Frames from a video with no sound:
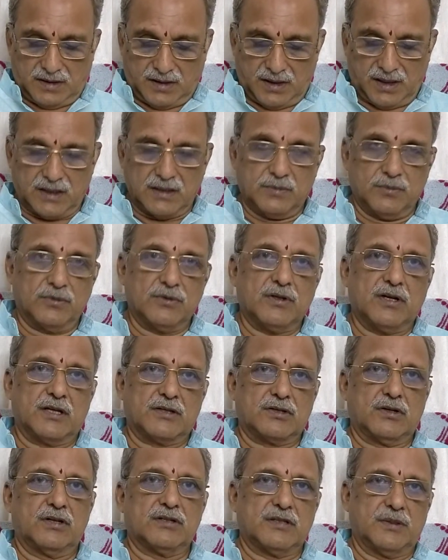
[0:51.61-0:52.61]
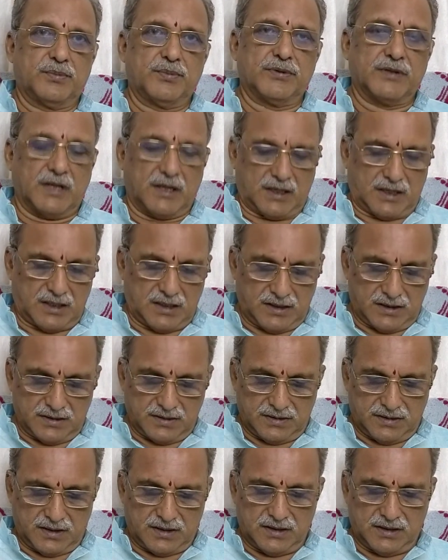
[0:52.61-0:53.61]
ఆయన ముందు లెక్చర్లో చెప్పుంటారు అక్కడ
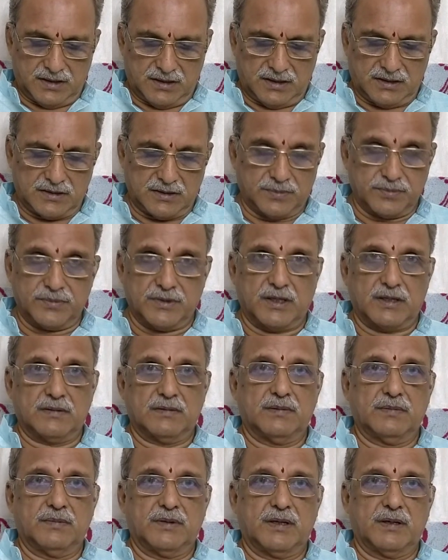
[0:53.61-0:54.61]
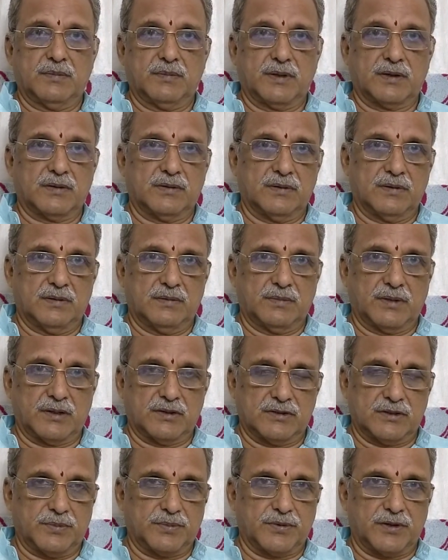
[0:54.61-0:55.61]
అది చెప్తున్నారు మనం
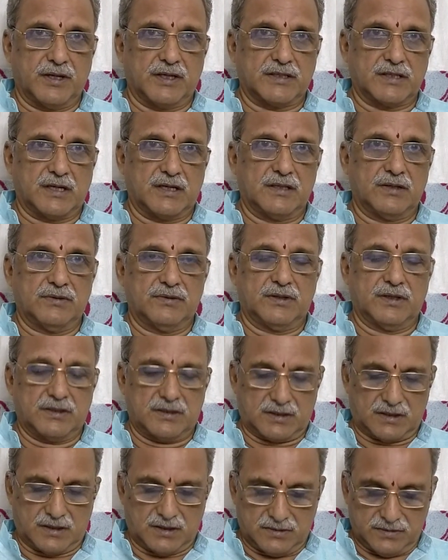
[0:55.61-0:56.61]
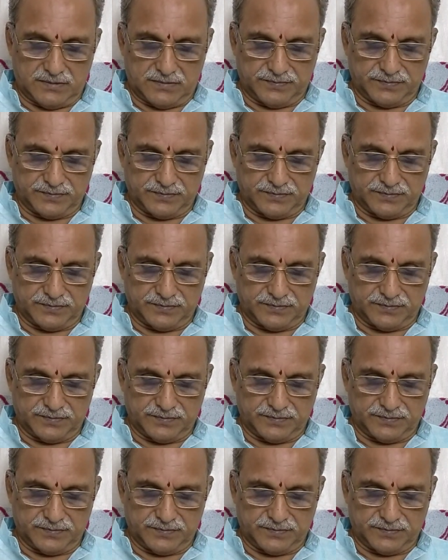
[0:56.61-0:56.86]
మనం చెప్పుకున్న లెక్చర్ అని ఉద్దేశం కాదు